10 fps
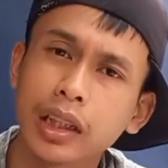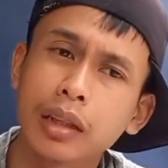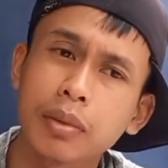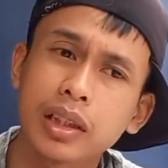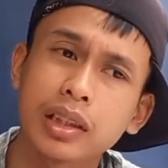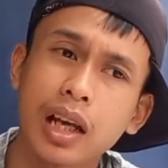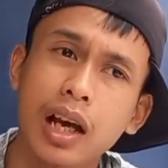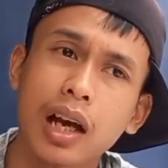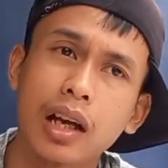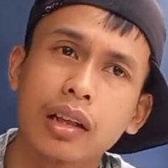ini
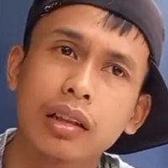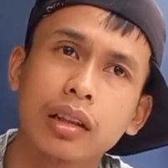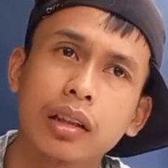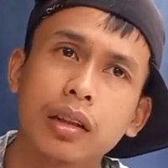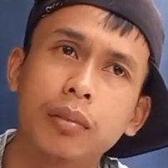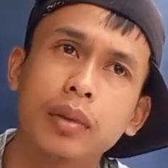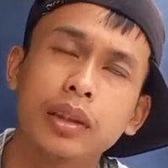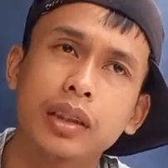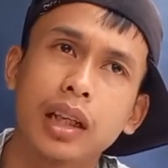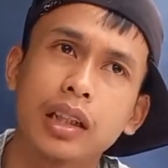bisa
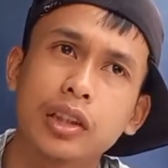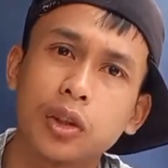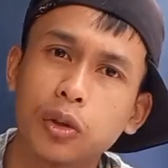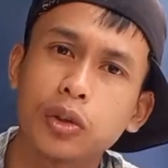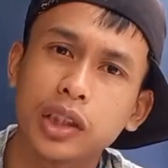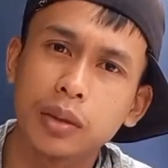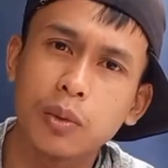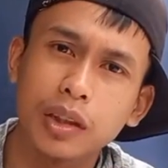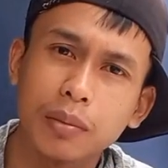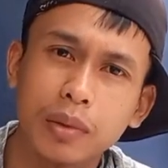menjadi solusi
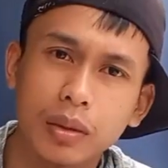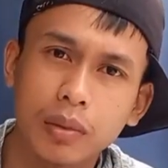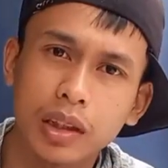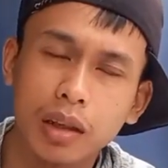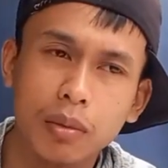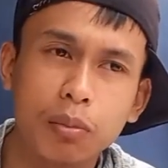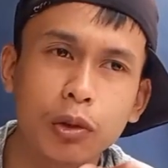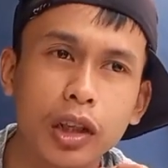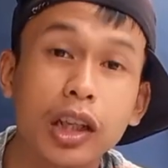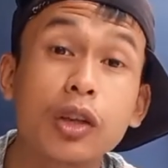buat teman-teman yang
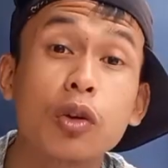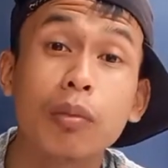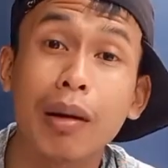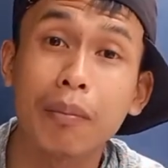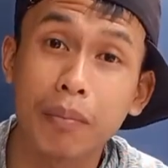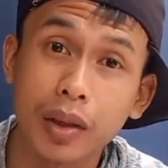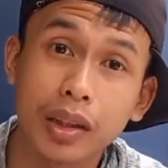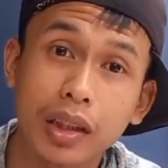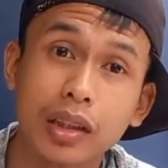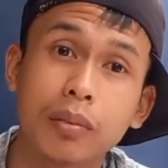mempunyai hidung
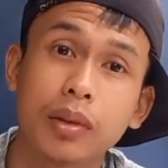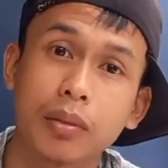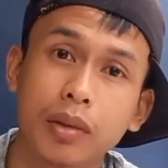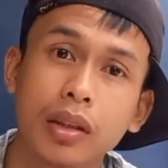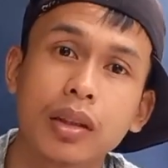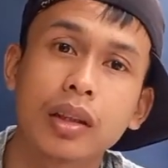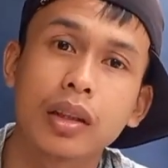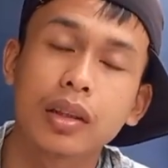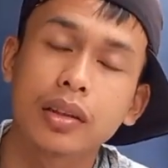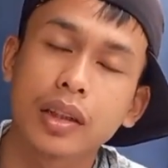mampet ya teman-teman
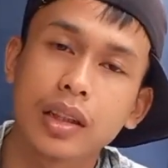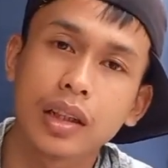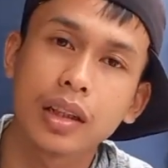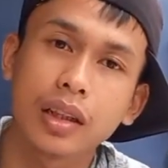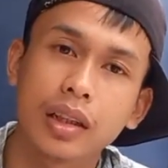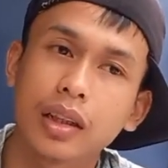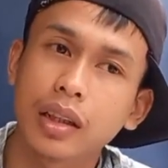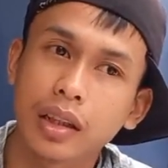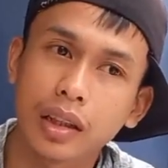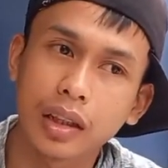jadi
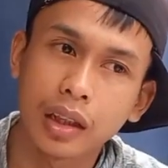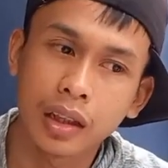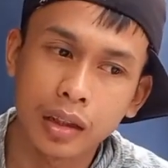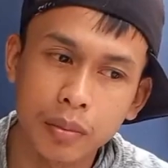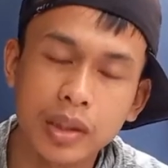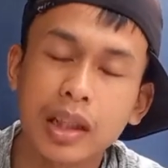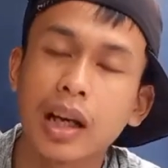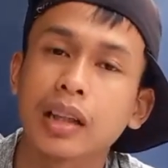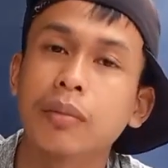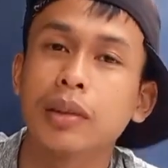ini
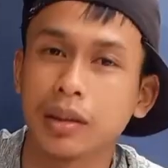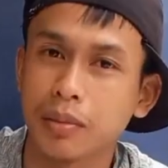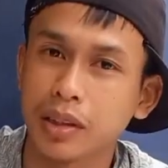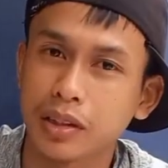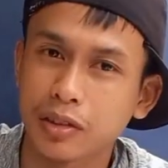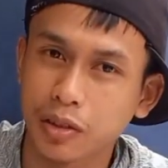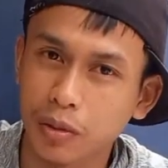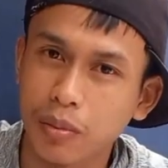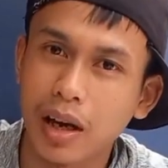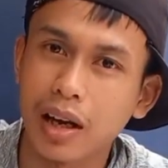bisa teman-teman
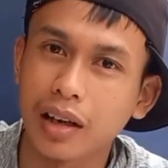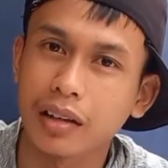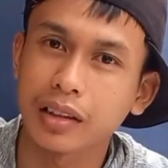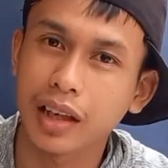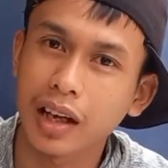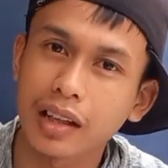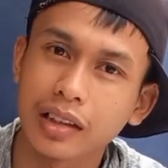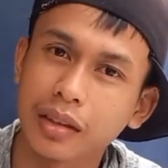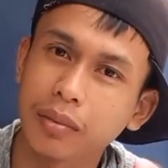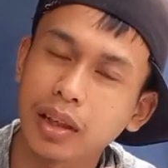coba ya
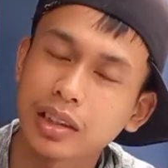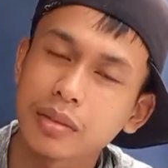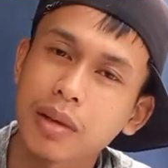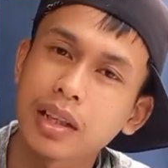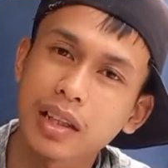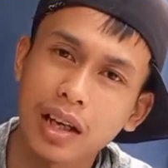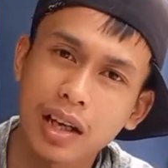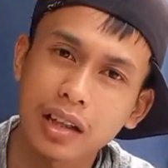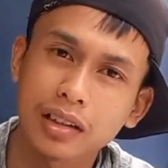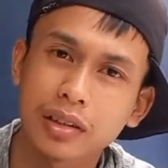terima kasih
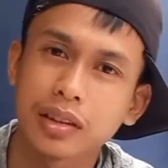banyak